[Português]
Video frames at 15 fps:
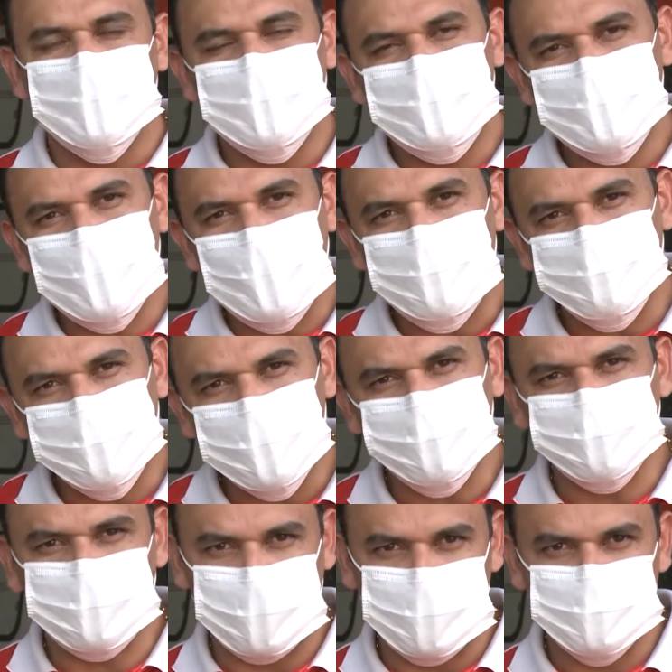em abrir
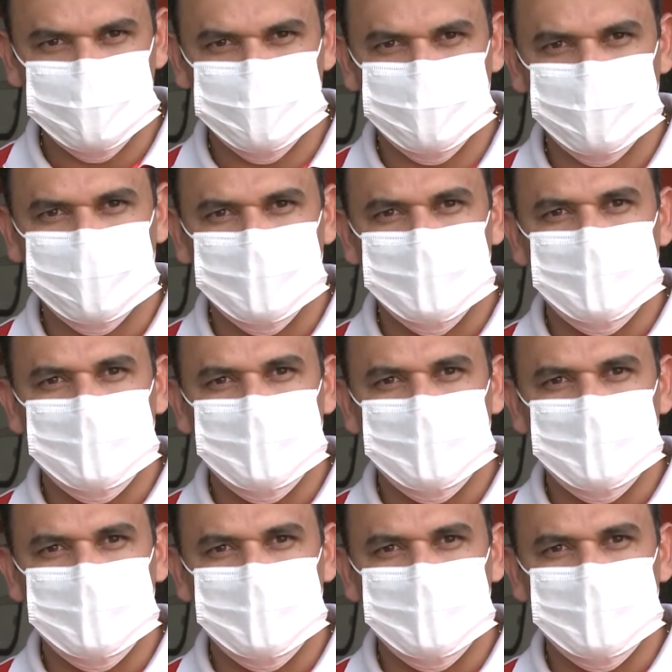o trânsito.